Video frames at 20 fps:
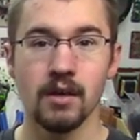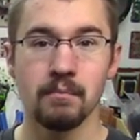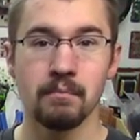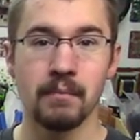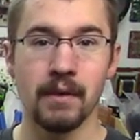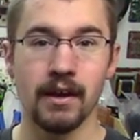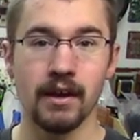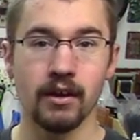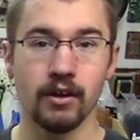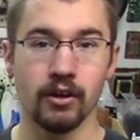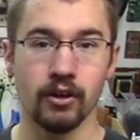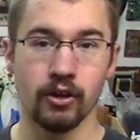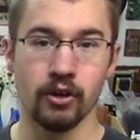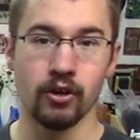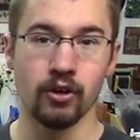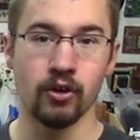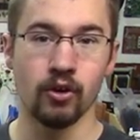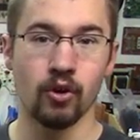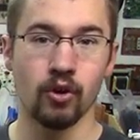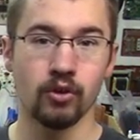Mais
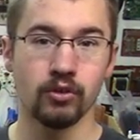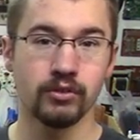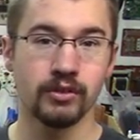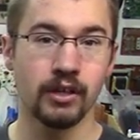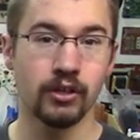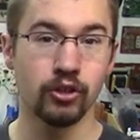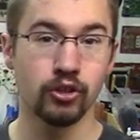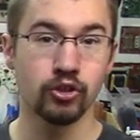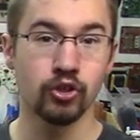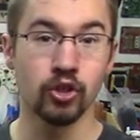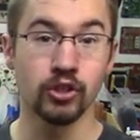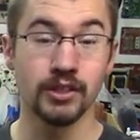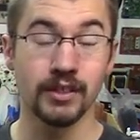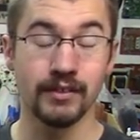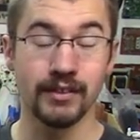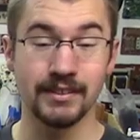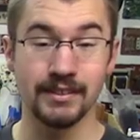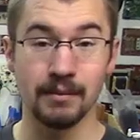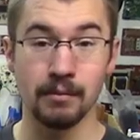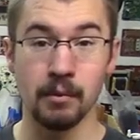euh, dans notre cas, ça
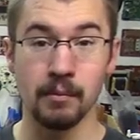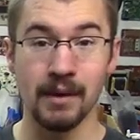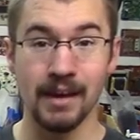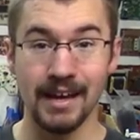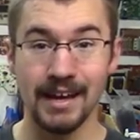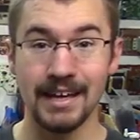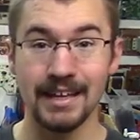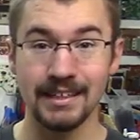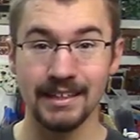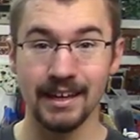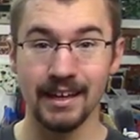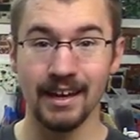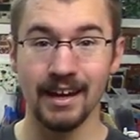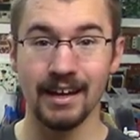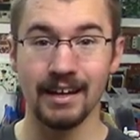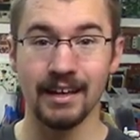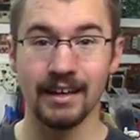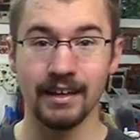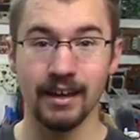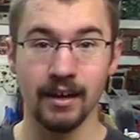va être simplement écrire
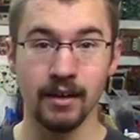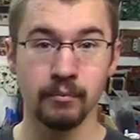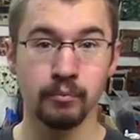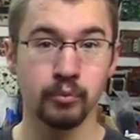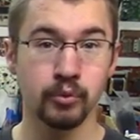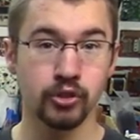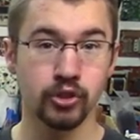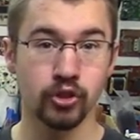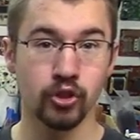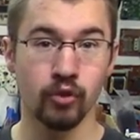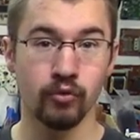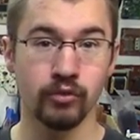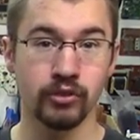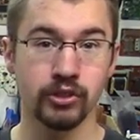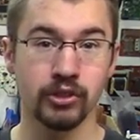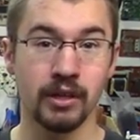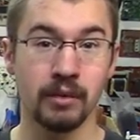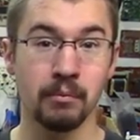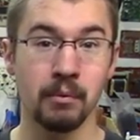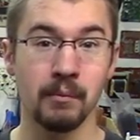à l'écran puisqu'on va
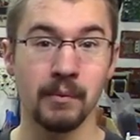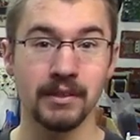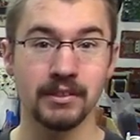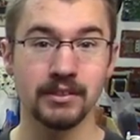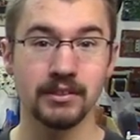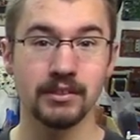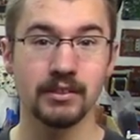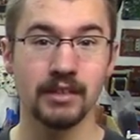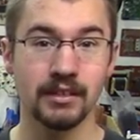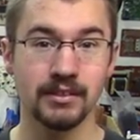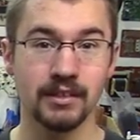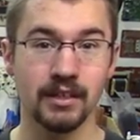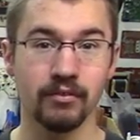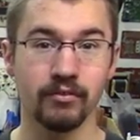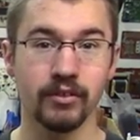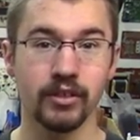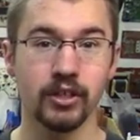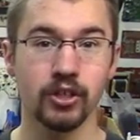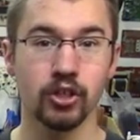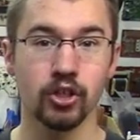simplement s'en
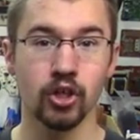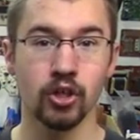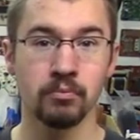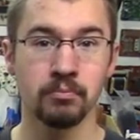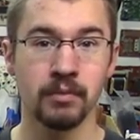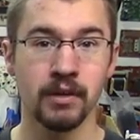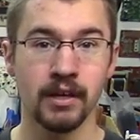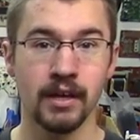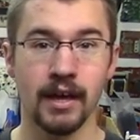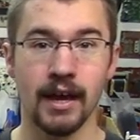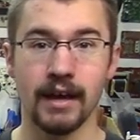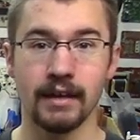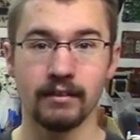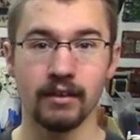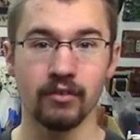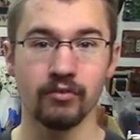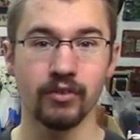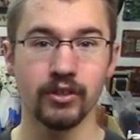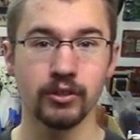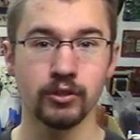servir comme
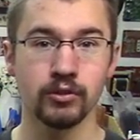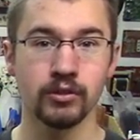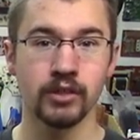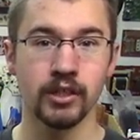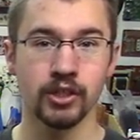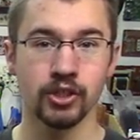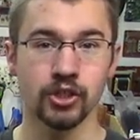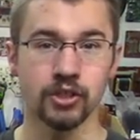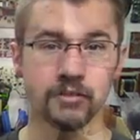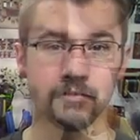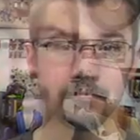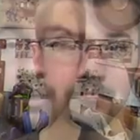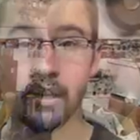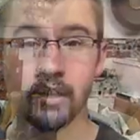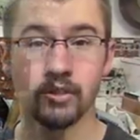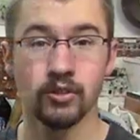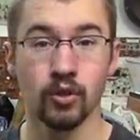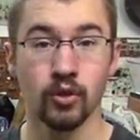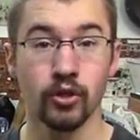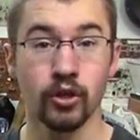interface usagée.
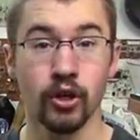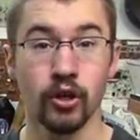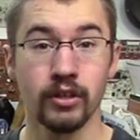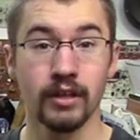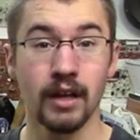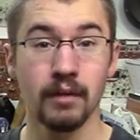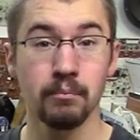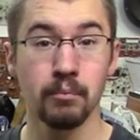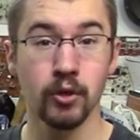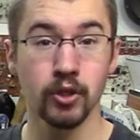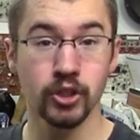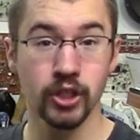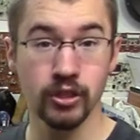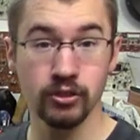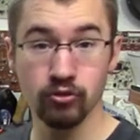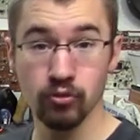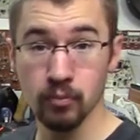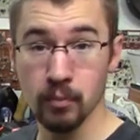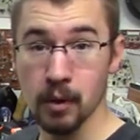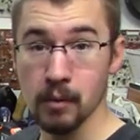Donc, euh, dans le projet que
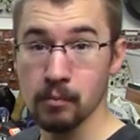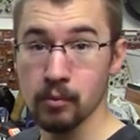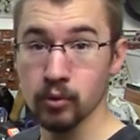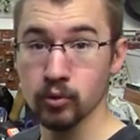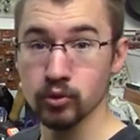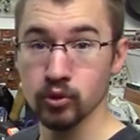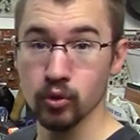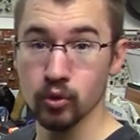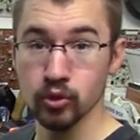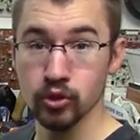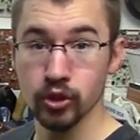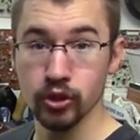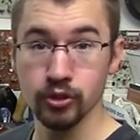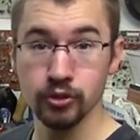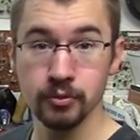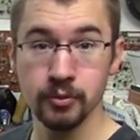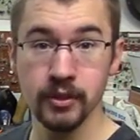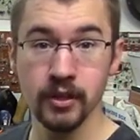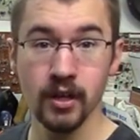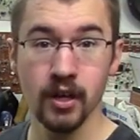je vous propose
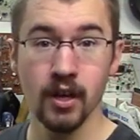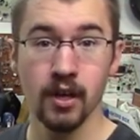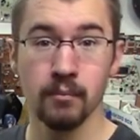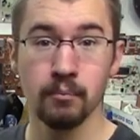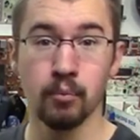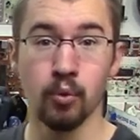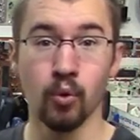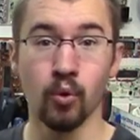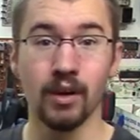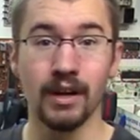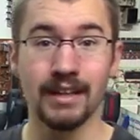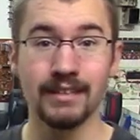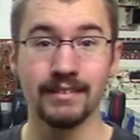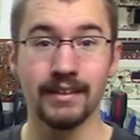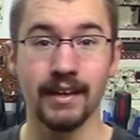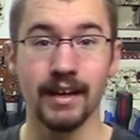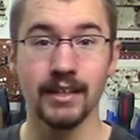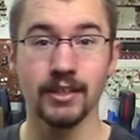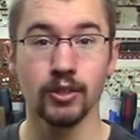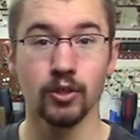aujourd'hui pour
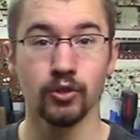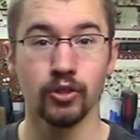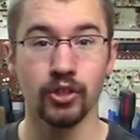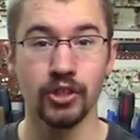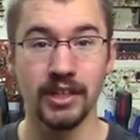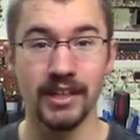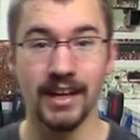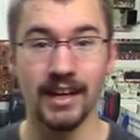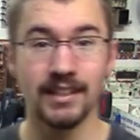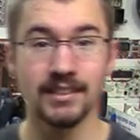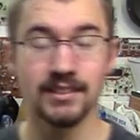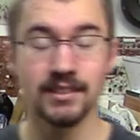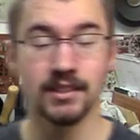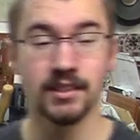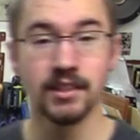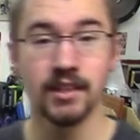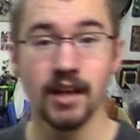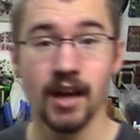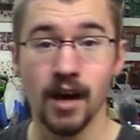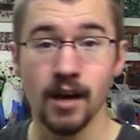l'intégration d'un écran
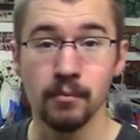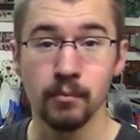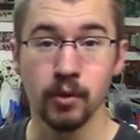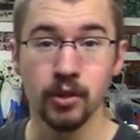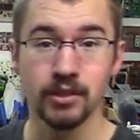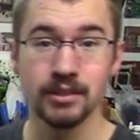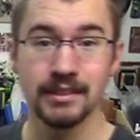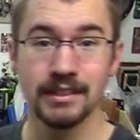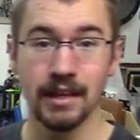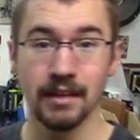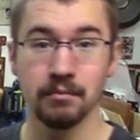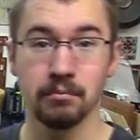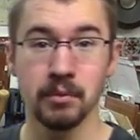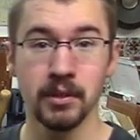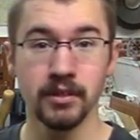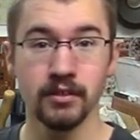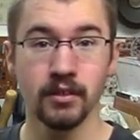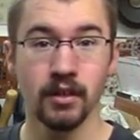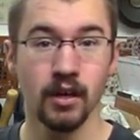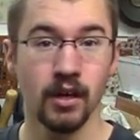LCD en mode 4
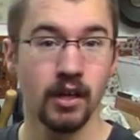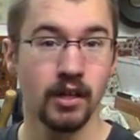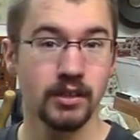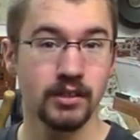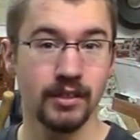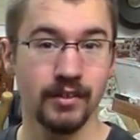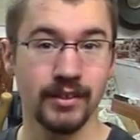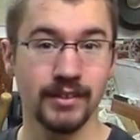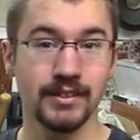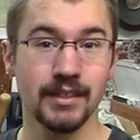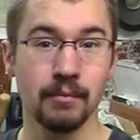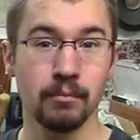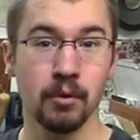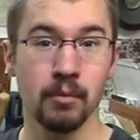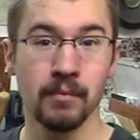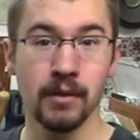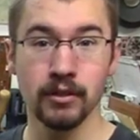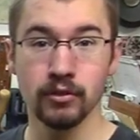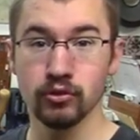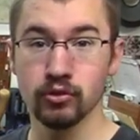bits, ça va être
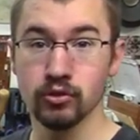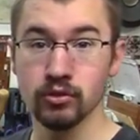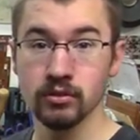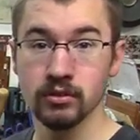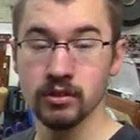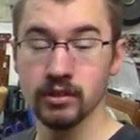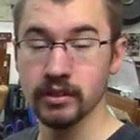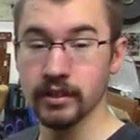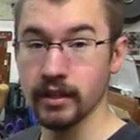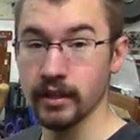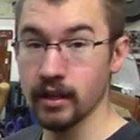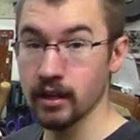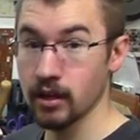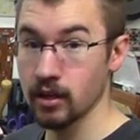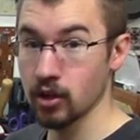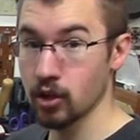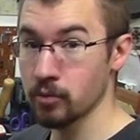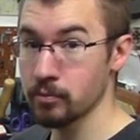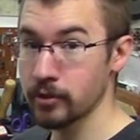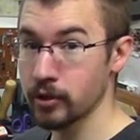simplement d'utiliser
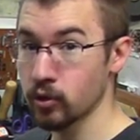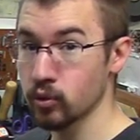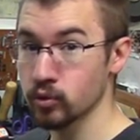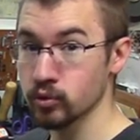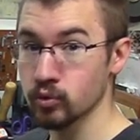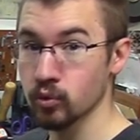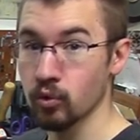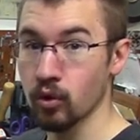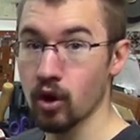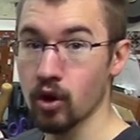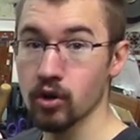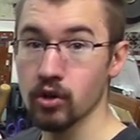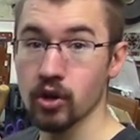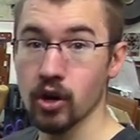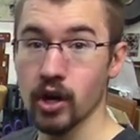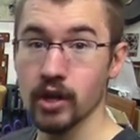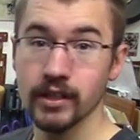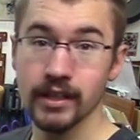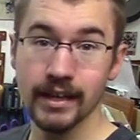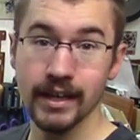le microcontrôleur,
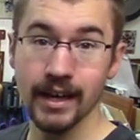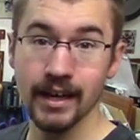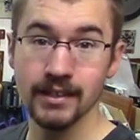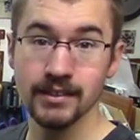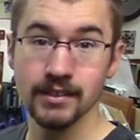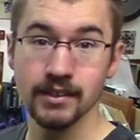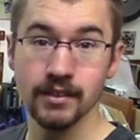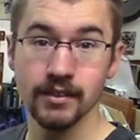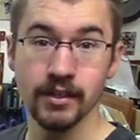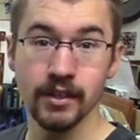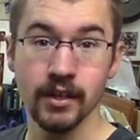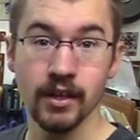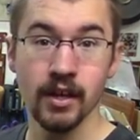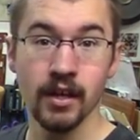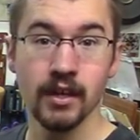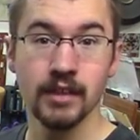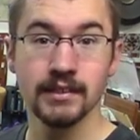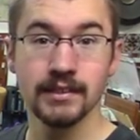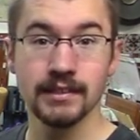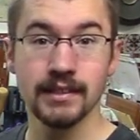un écran LCD
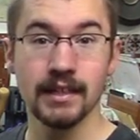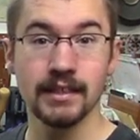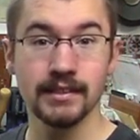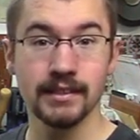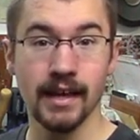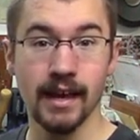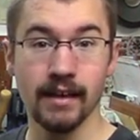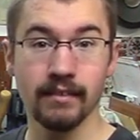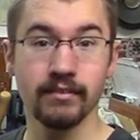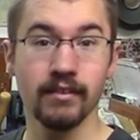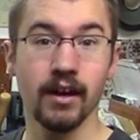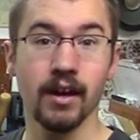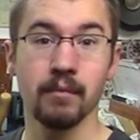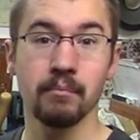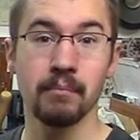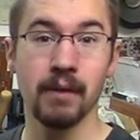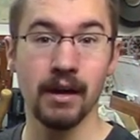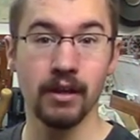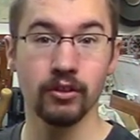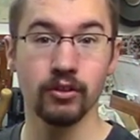16 caractères
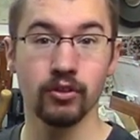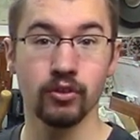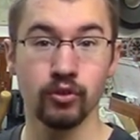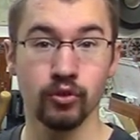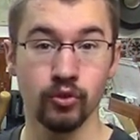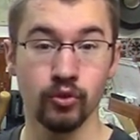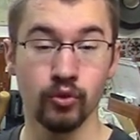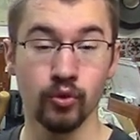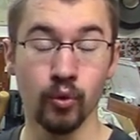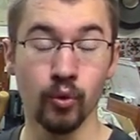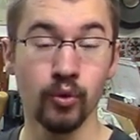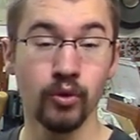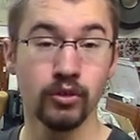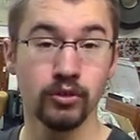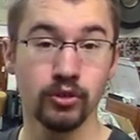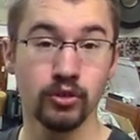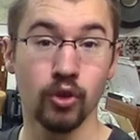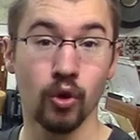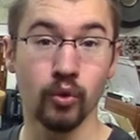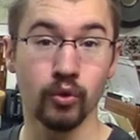par 2,
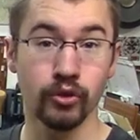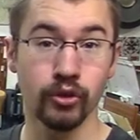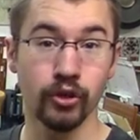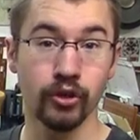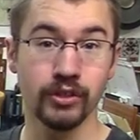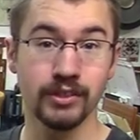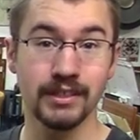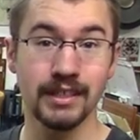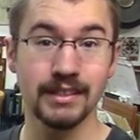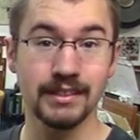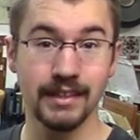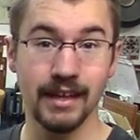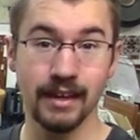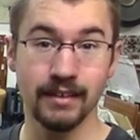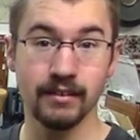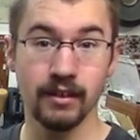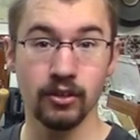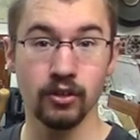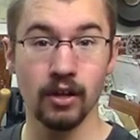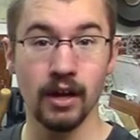donc 16
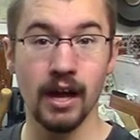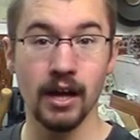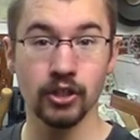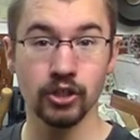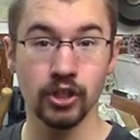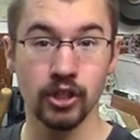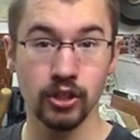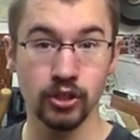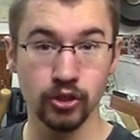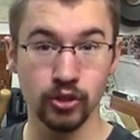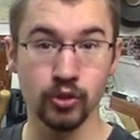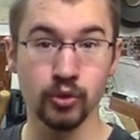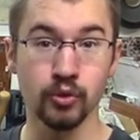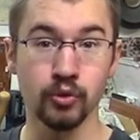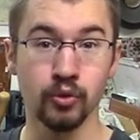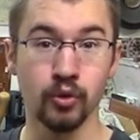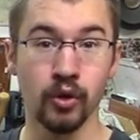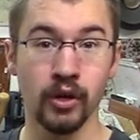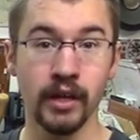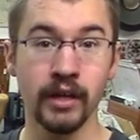caractères de large sur
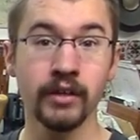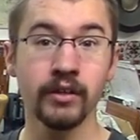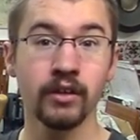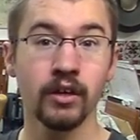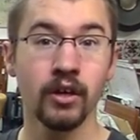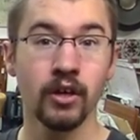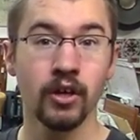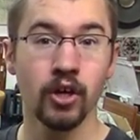deux lignes.